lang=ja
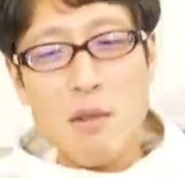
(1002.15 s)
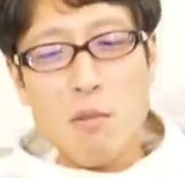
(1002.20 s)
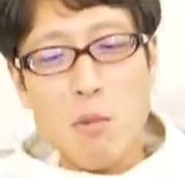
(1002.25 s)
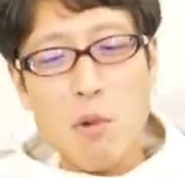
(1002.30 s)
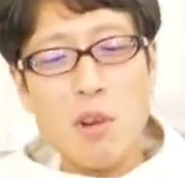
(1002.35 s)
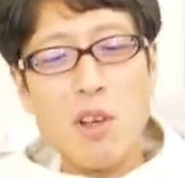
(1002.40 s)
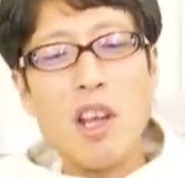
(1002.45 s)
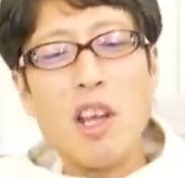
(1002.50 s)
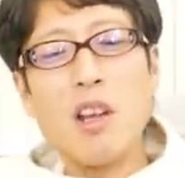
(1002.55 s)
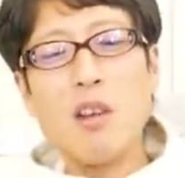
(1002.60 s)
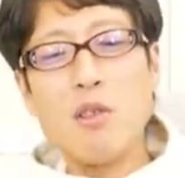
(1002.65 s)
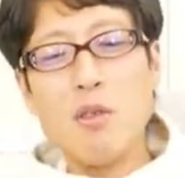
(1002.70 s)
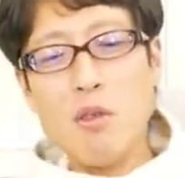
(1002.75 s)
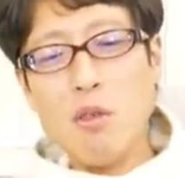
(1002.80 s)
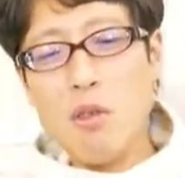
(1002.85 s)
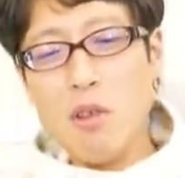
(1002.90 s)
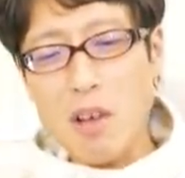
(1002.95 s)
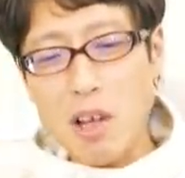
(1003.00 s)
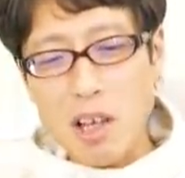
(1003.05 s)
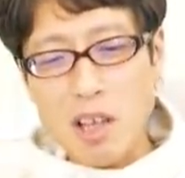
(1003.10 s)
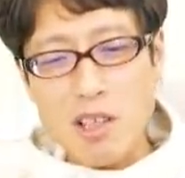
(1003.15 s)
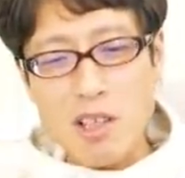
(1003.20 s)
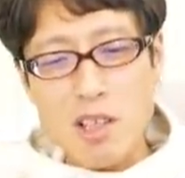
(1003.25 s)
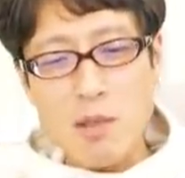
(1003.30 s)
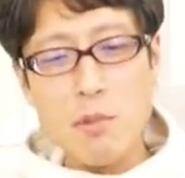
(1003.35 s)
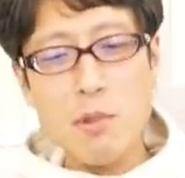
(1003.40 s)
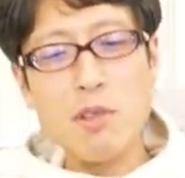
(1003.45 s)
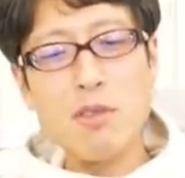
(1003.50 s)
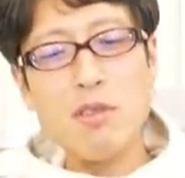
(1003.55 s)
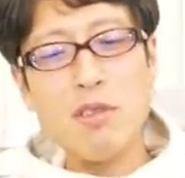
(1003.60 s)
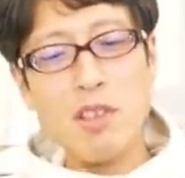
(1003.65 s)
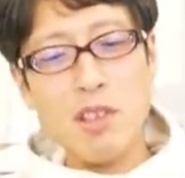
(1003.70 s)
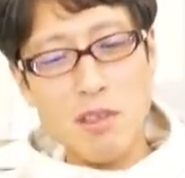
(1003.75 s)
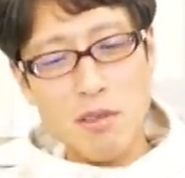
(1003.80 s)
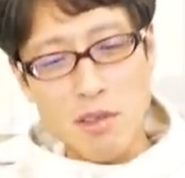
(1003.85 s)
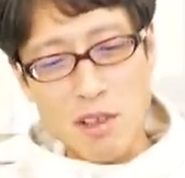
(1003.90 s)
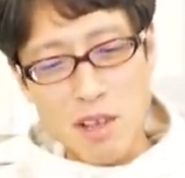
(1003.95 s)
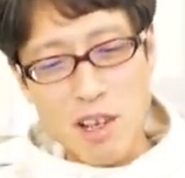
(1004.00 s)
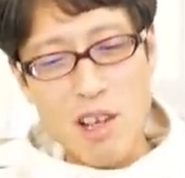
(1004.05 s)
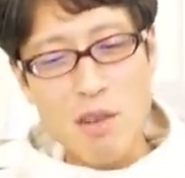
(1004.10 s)
もう言語が染みついて
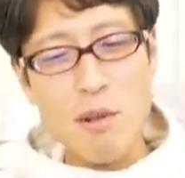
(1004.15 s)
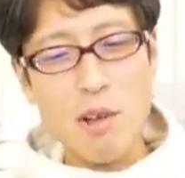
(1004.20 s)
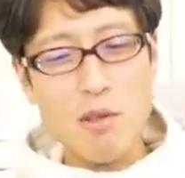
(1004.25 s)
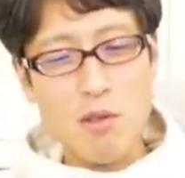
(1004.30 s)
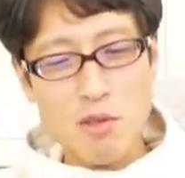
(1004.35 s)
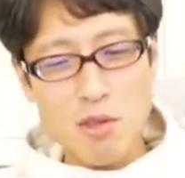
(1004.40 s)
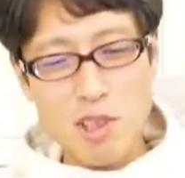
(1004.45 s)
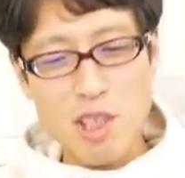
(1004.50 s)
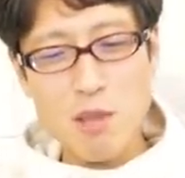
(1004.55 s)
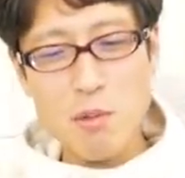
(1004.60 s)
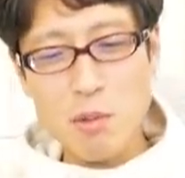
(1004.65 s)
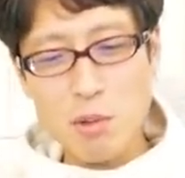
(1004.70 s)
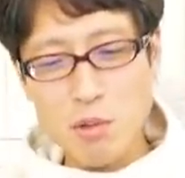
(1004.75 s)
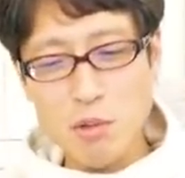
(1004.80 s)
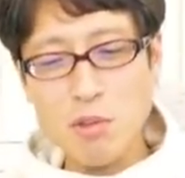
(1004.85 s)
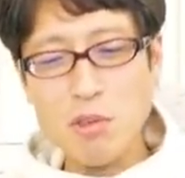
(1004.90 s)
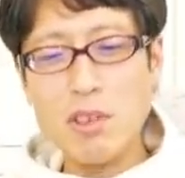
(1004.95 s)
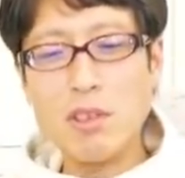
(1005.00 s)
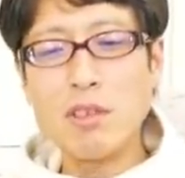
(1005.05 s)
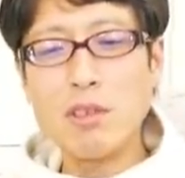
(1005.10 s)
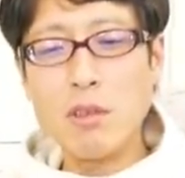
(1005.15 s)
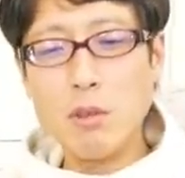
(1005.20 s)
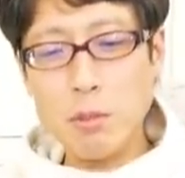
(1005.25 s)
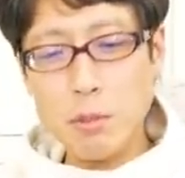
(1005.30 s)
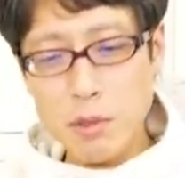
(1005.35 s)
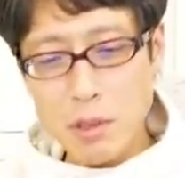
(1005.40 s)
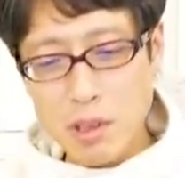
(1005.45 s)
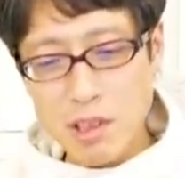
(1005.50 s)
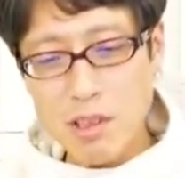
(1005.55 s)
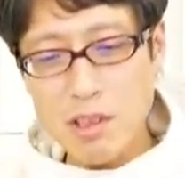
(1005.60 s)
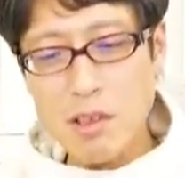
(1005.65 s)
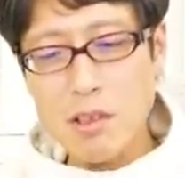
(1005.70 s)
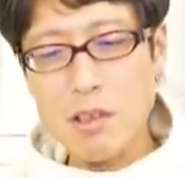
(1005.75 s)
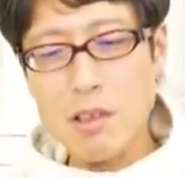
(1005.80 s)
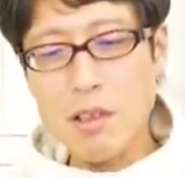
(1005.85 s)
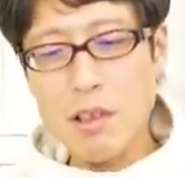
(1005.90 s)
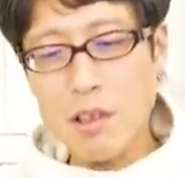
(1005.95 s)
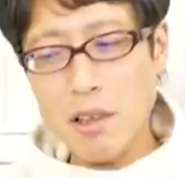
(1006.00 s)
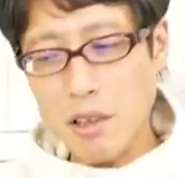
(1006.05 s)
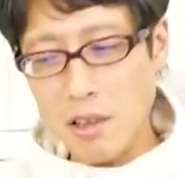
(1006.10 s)
るんで、令和書籍もそうですけどもね。
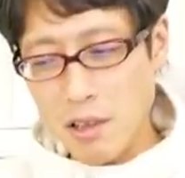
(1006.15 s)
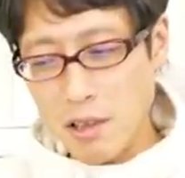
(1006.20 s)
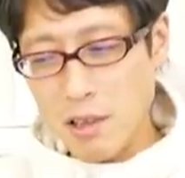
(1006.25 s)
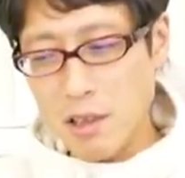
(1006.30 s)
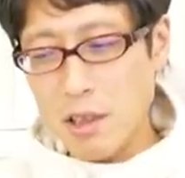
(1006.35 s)
はい。